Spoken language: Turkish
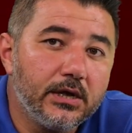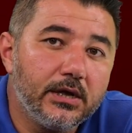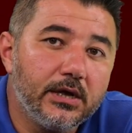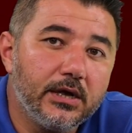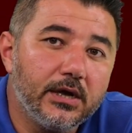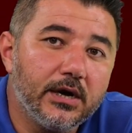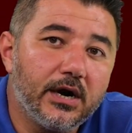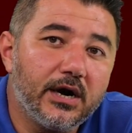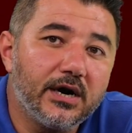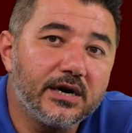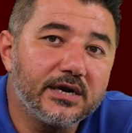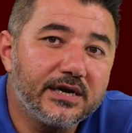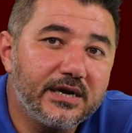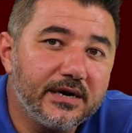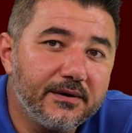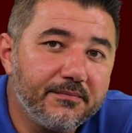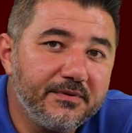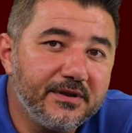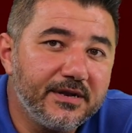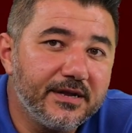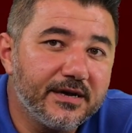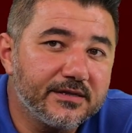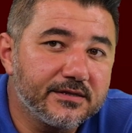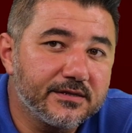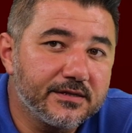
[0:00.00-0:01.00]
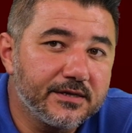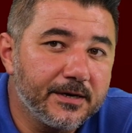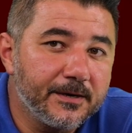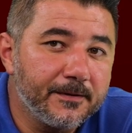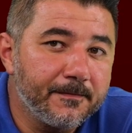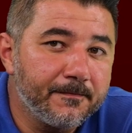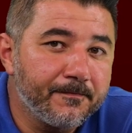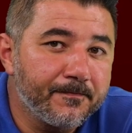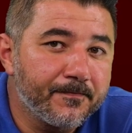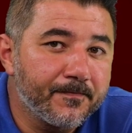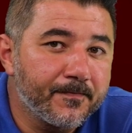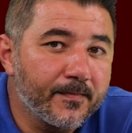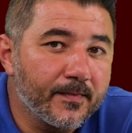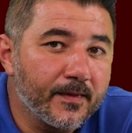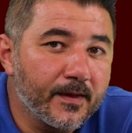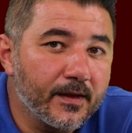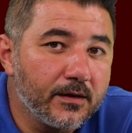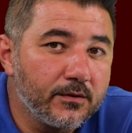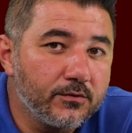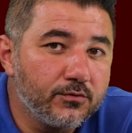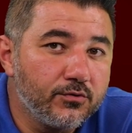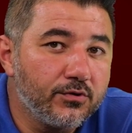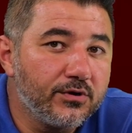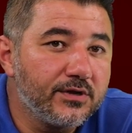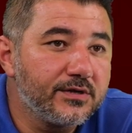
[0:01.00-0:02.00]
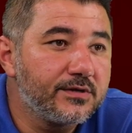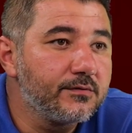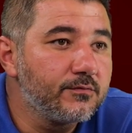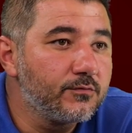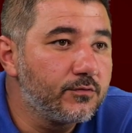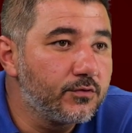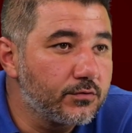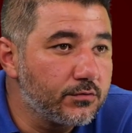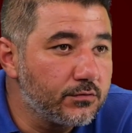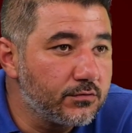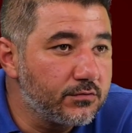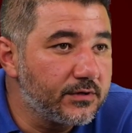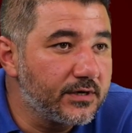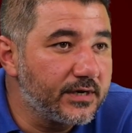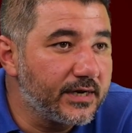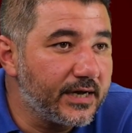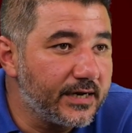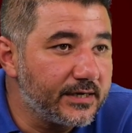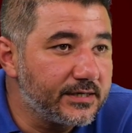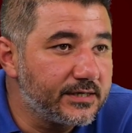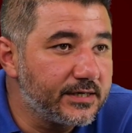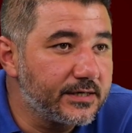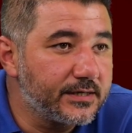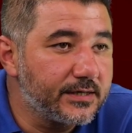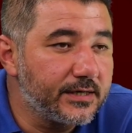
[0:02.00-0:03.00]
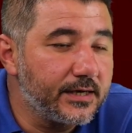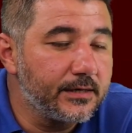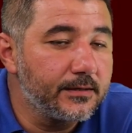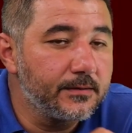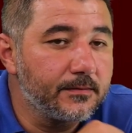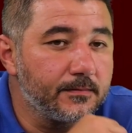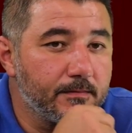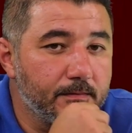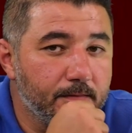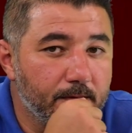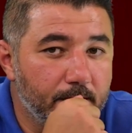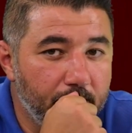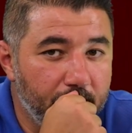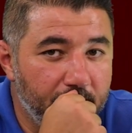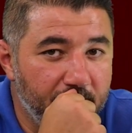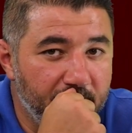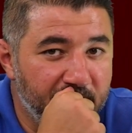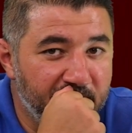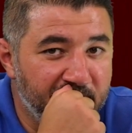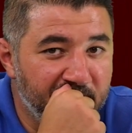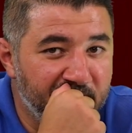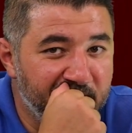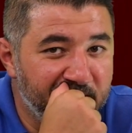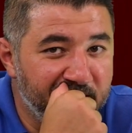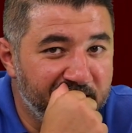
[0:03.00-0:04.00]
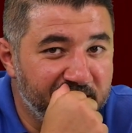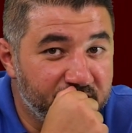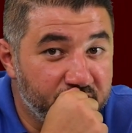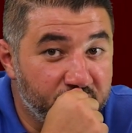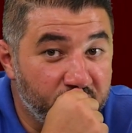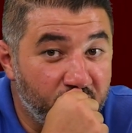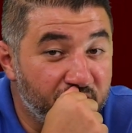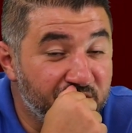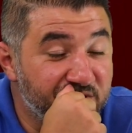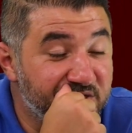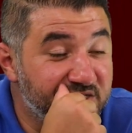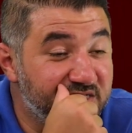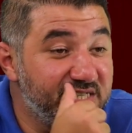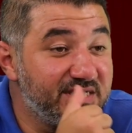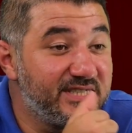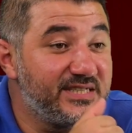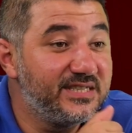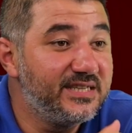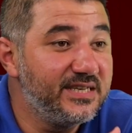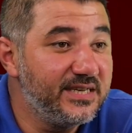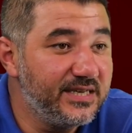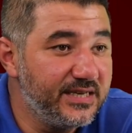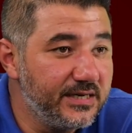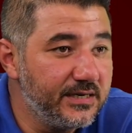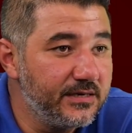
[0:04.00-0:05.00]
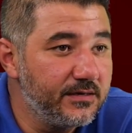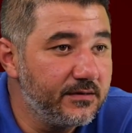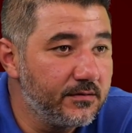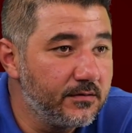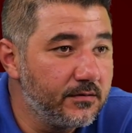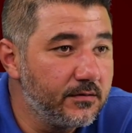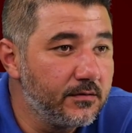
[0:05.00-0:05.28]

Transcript: Ee, arka planda yönetim kurulu da gerçekten e, çok ciddi